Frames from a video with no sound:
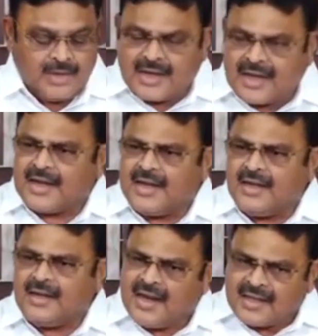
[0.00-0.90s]
లిక్కర్ని
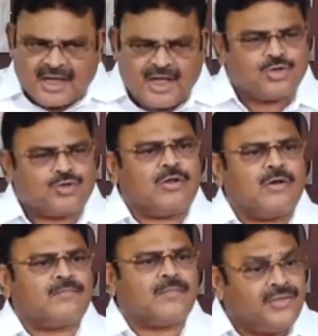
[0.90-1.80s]
ఇలా
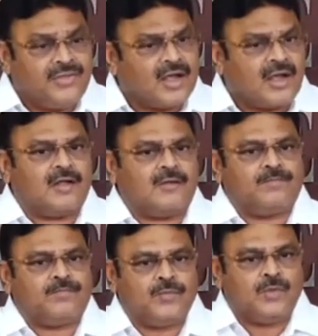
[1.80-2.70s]
తగ్గిస్తున్నాం అంతేకాదు
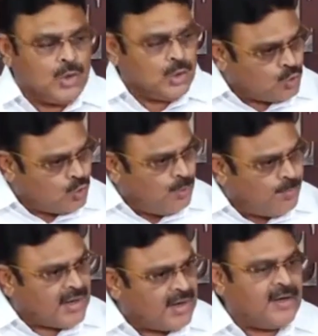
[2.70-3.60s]
స్కూల్
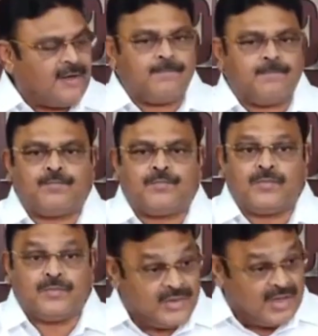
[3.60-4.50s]
పక్కన
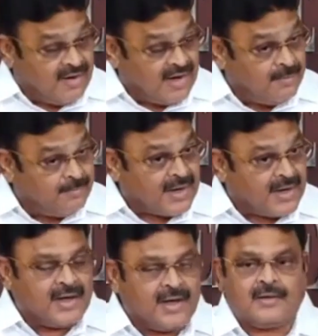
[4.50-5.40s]
దేవాలయం
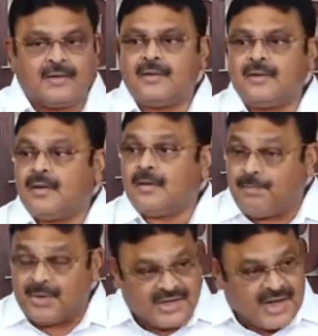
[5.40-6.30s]
పక్కన
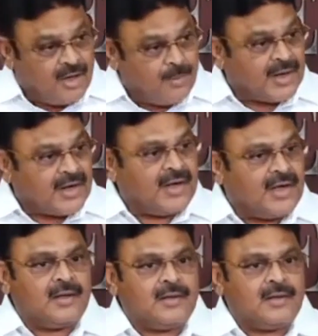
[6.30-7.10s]
బస్టాండ్ల పక్కన